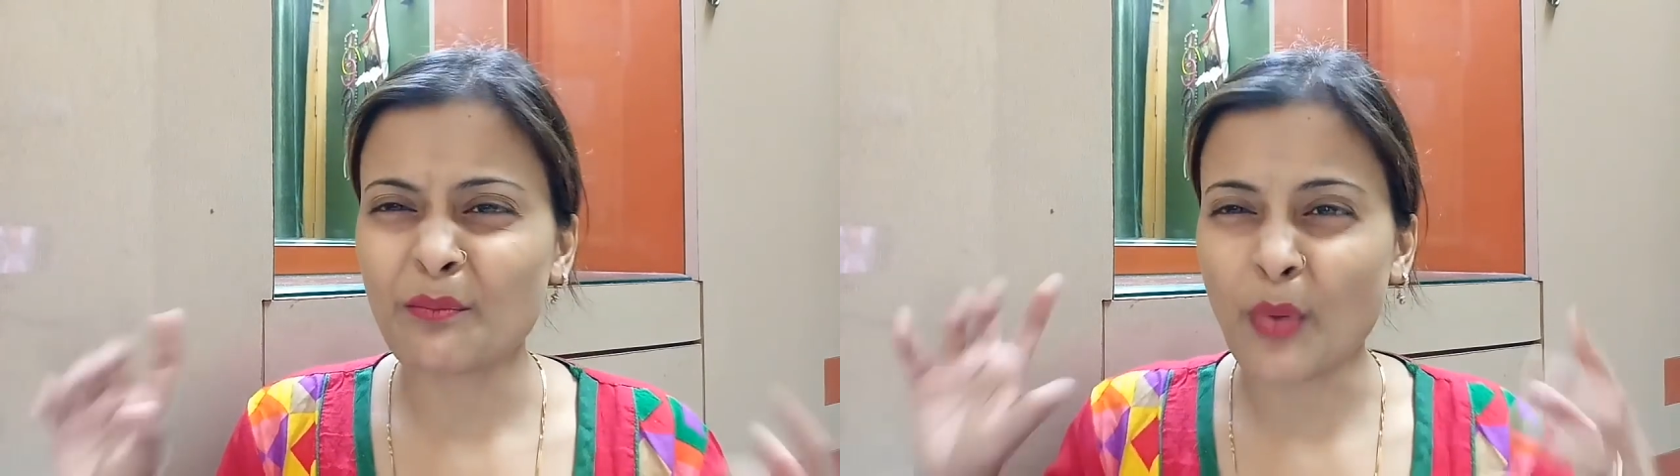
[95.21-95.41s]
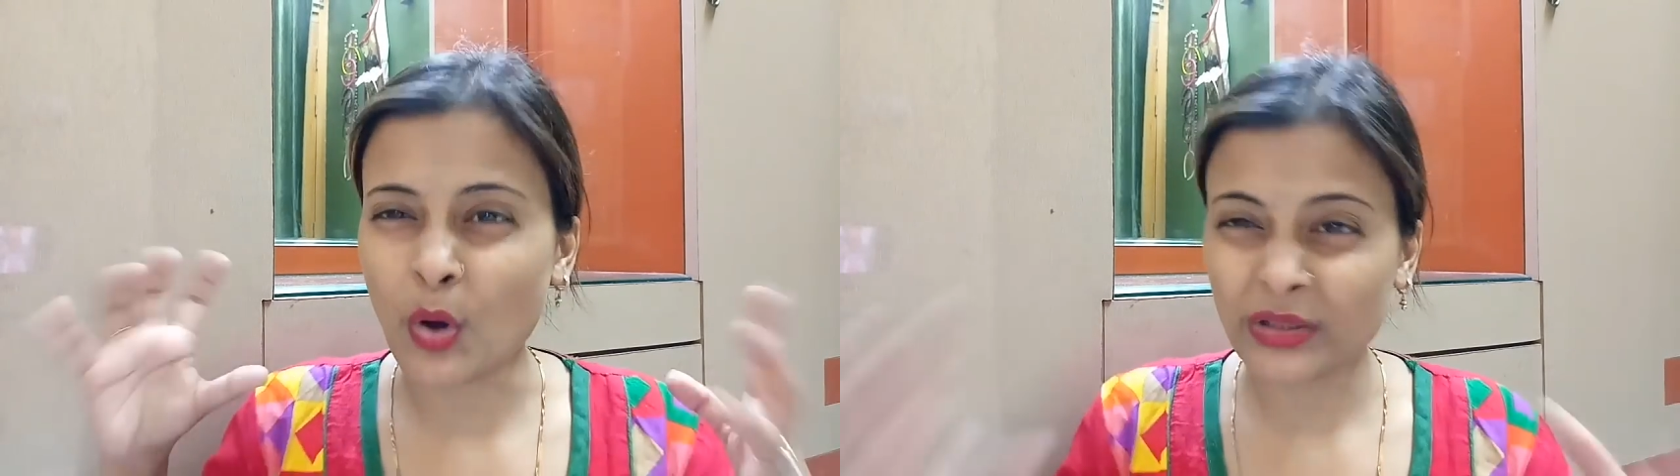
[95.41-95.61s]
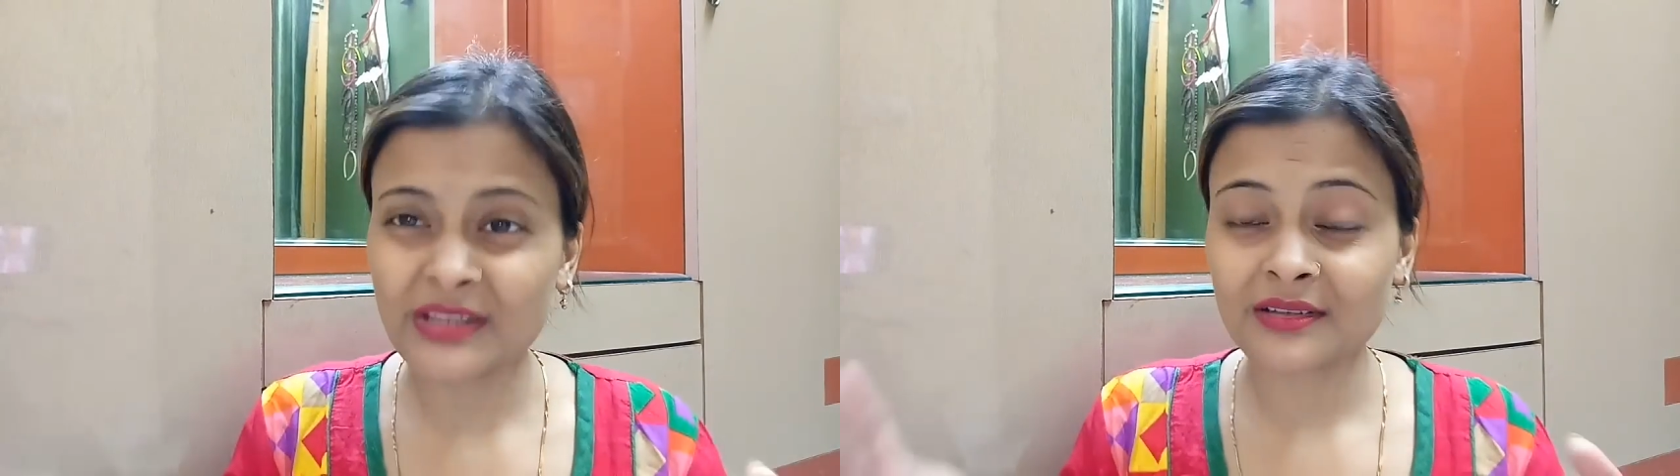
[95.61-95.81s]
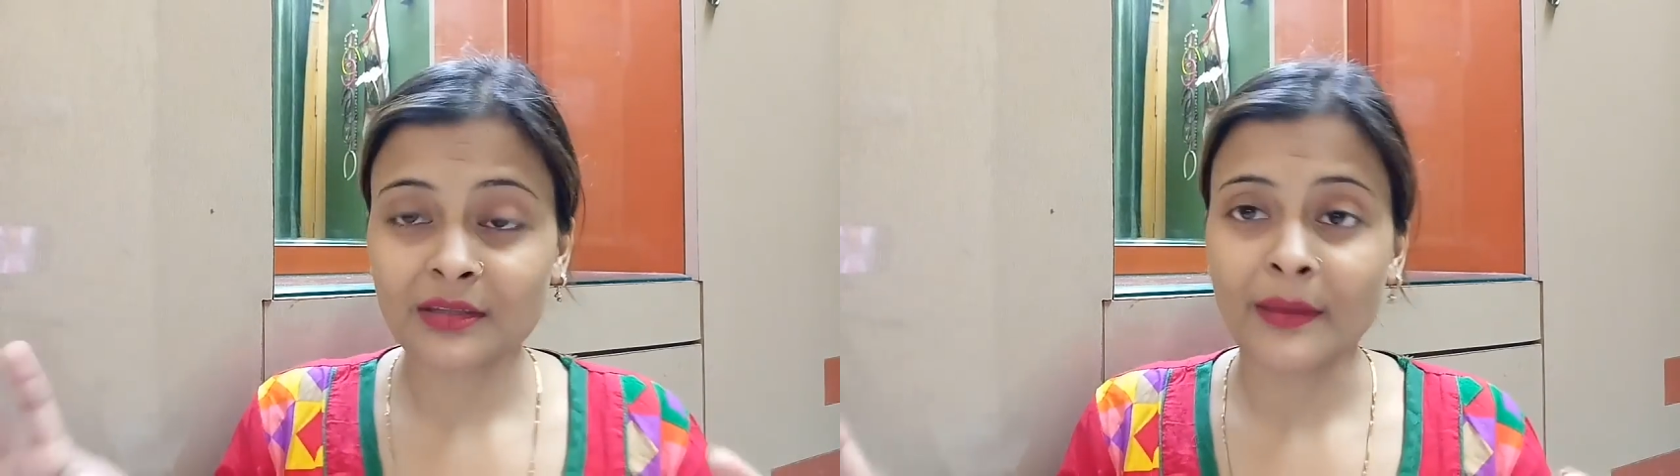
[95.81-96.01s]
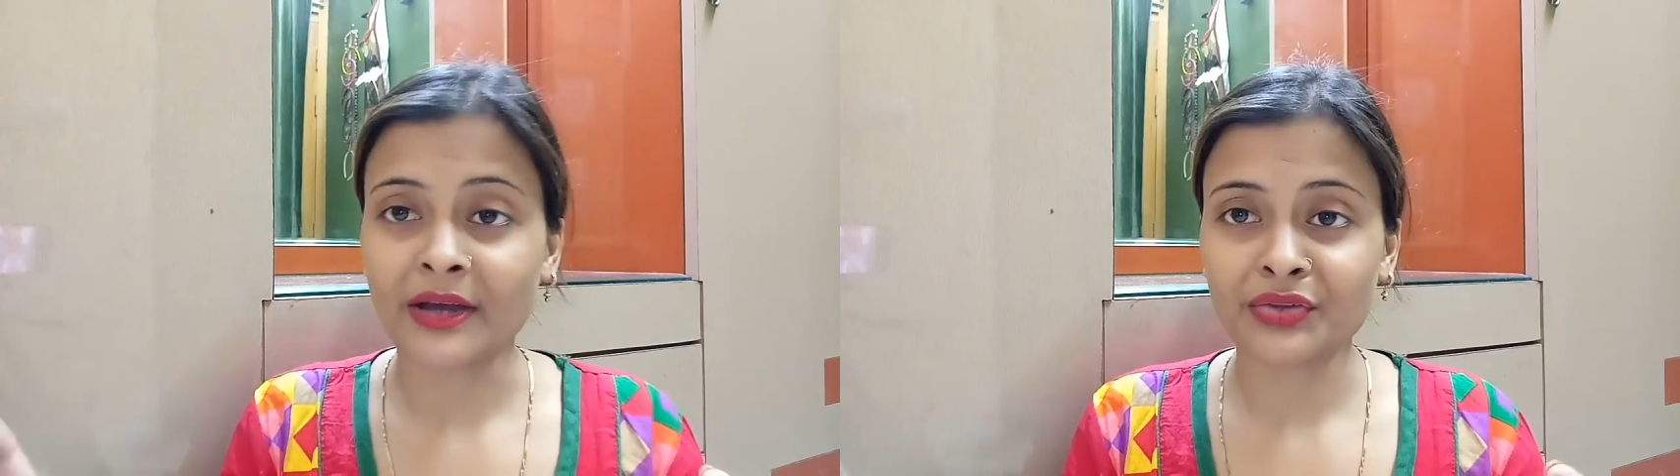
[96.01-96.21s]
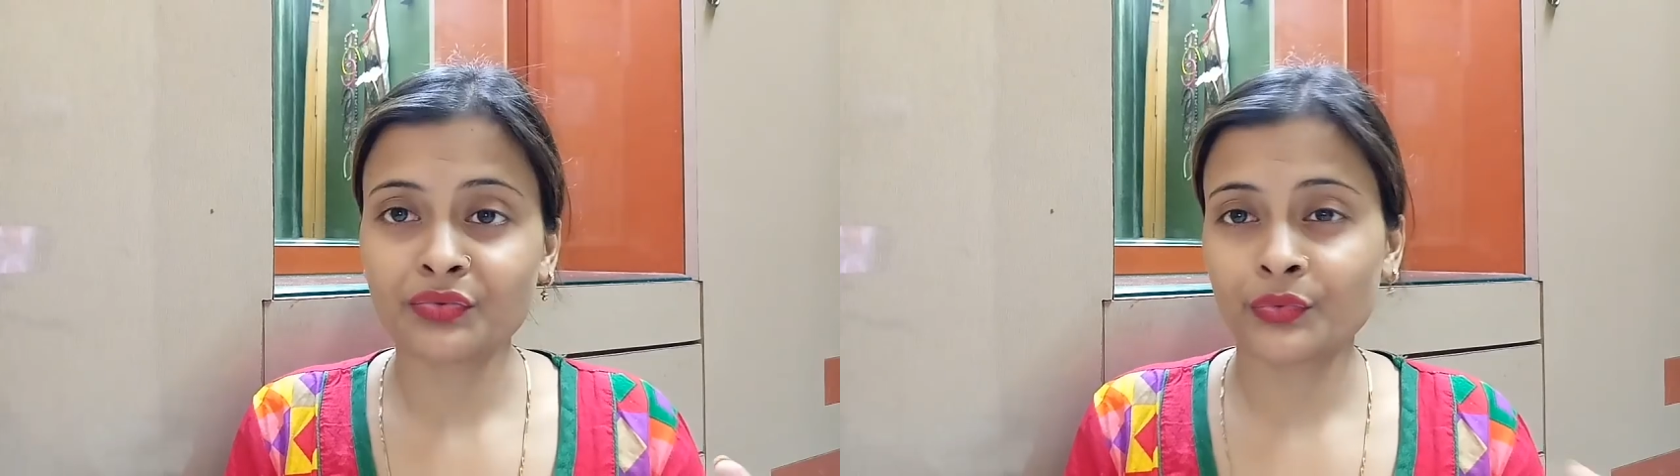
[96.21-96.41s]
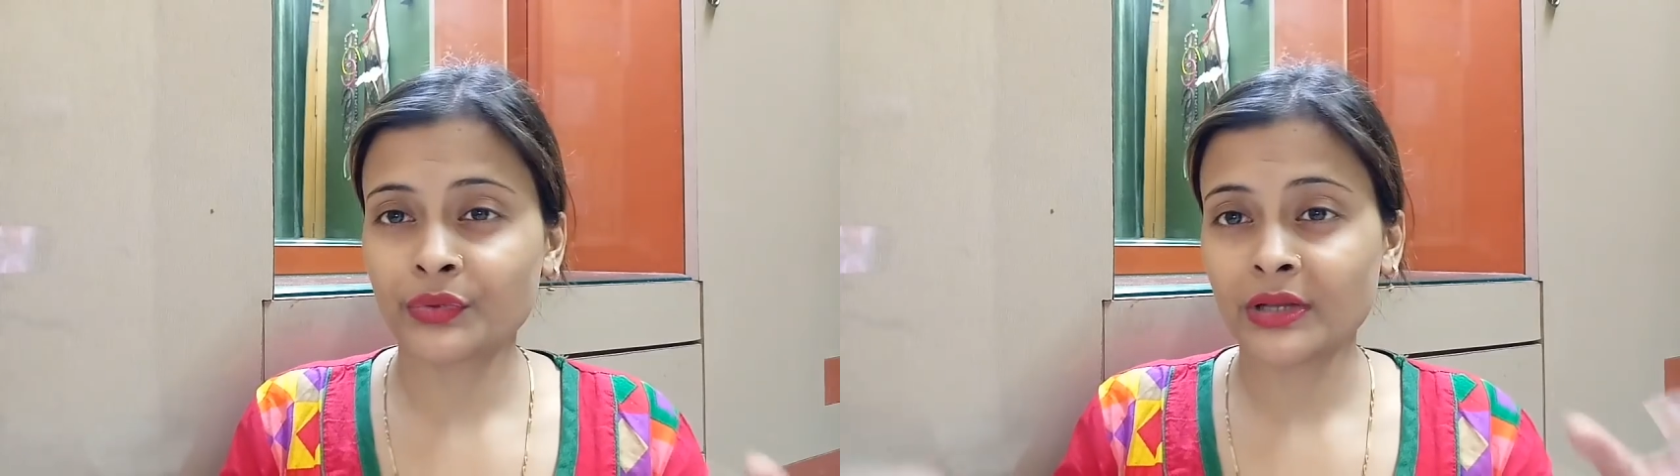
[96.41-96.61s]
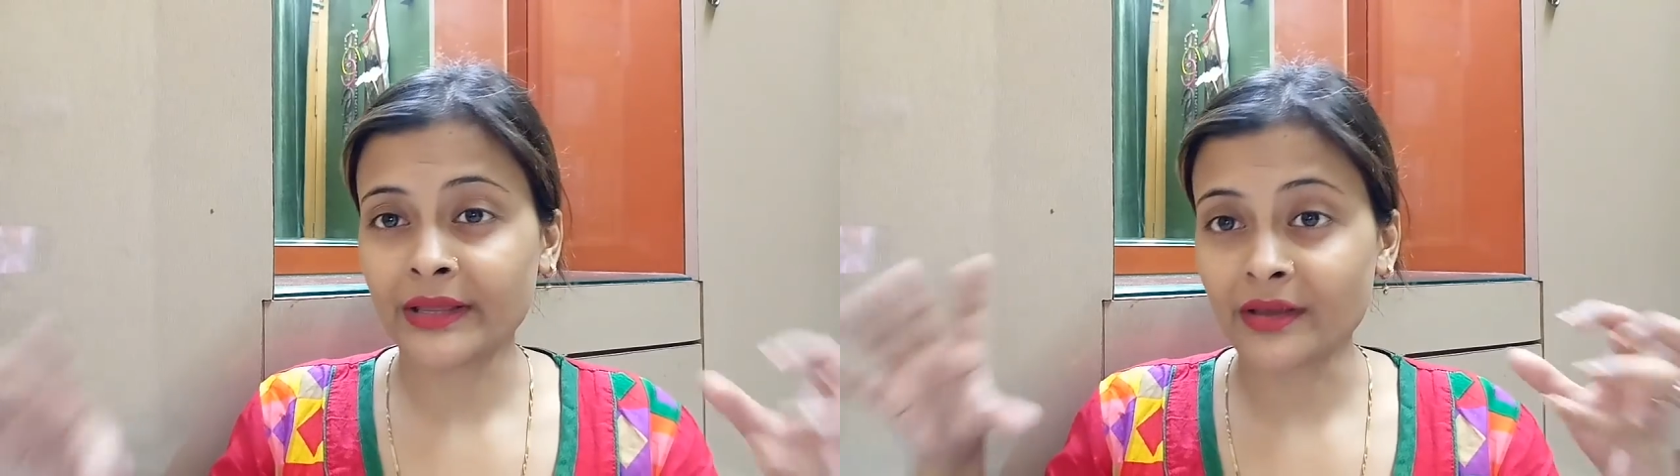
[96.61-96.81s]
बहुत ही ज़्यादा भारी सूट
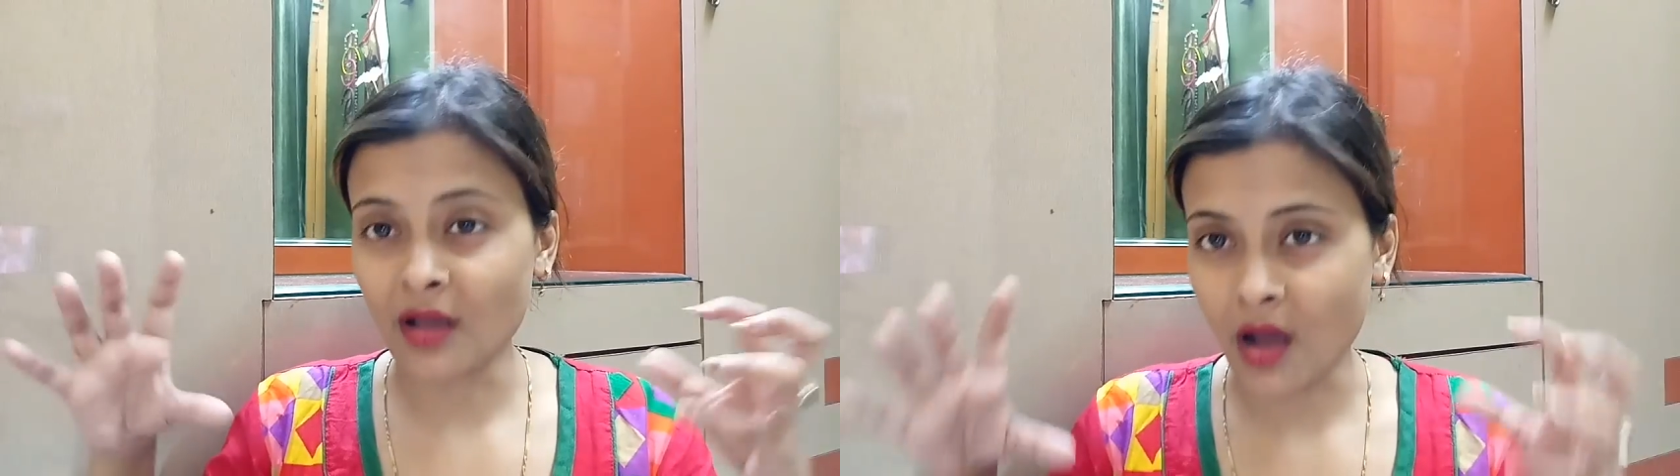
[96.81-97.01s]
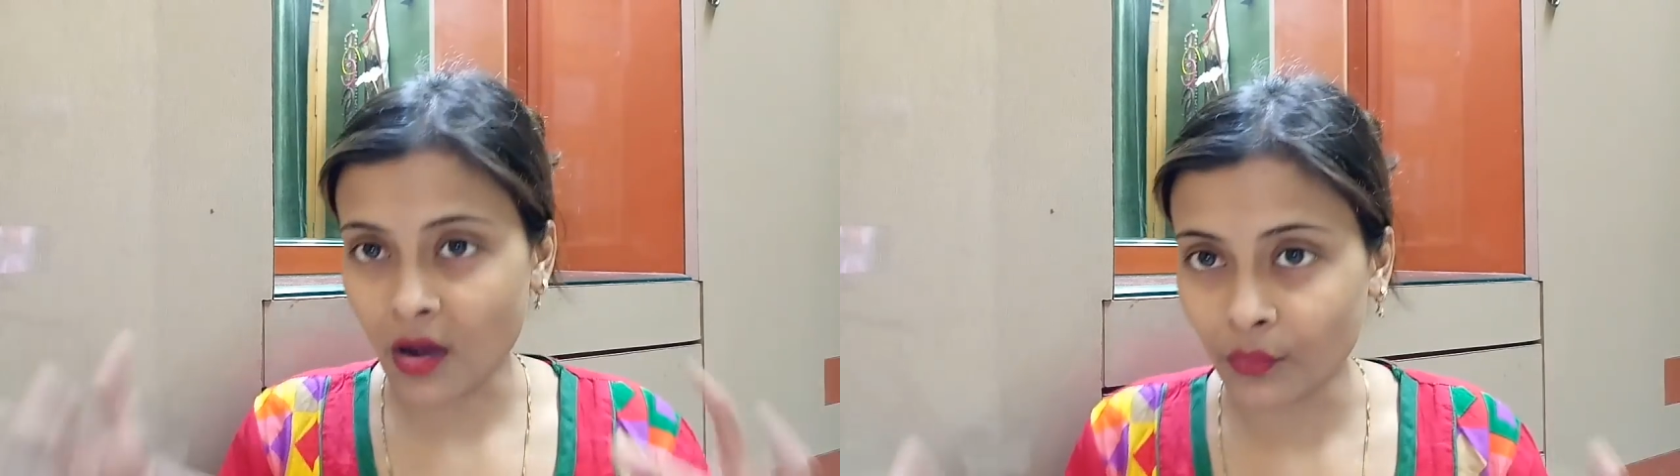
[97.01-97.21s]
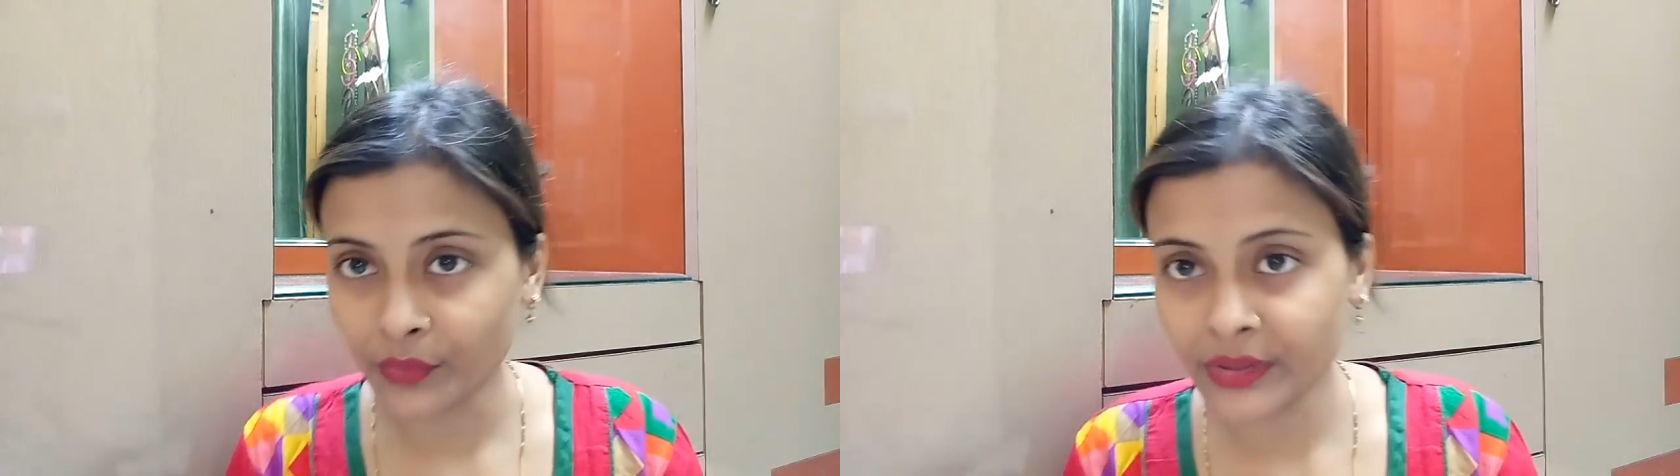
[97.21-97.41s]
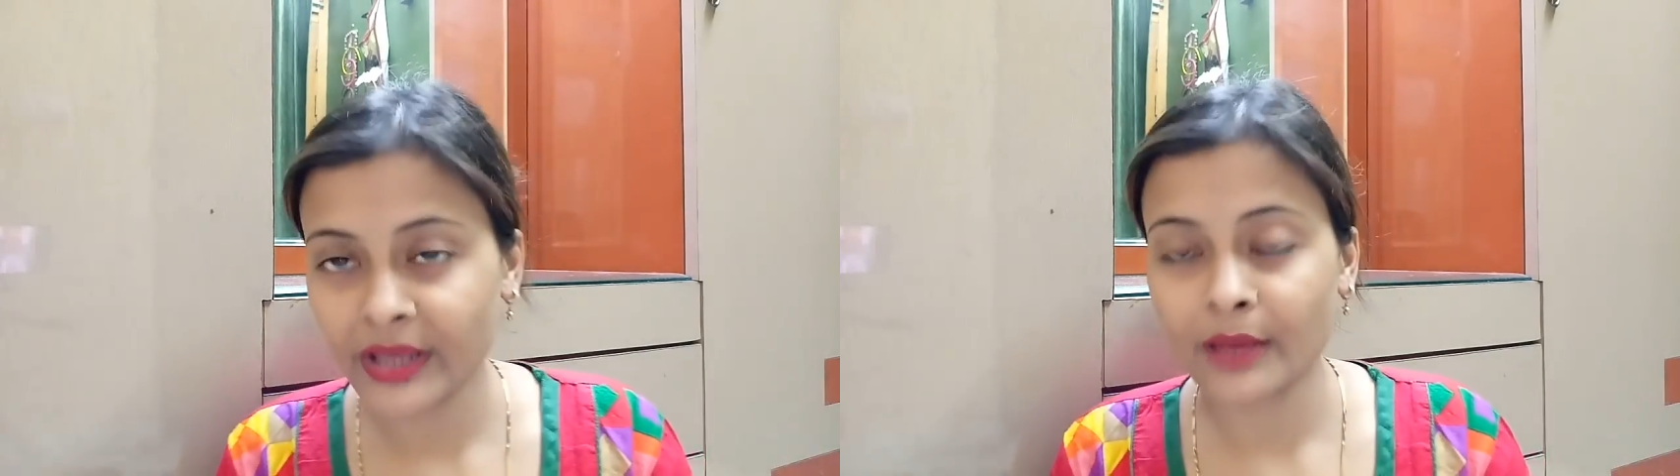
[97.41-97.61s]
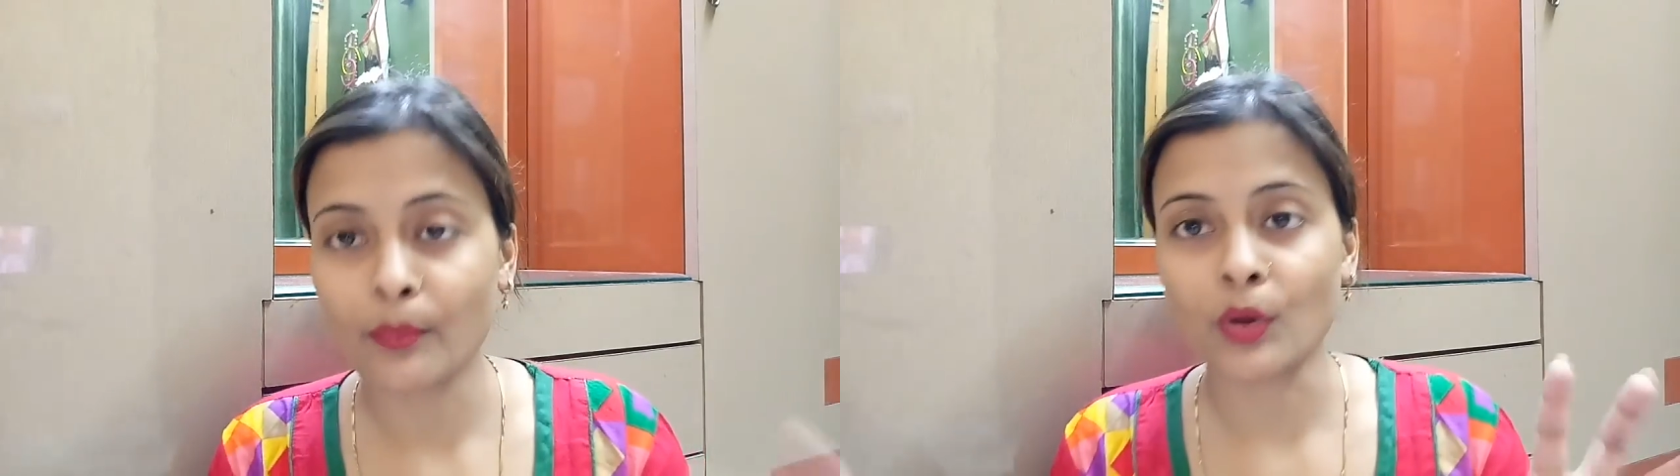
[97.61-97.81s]
होते हैं लाइक गाउन है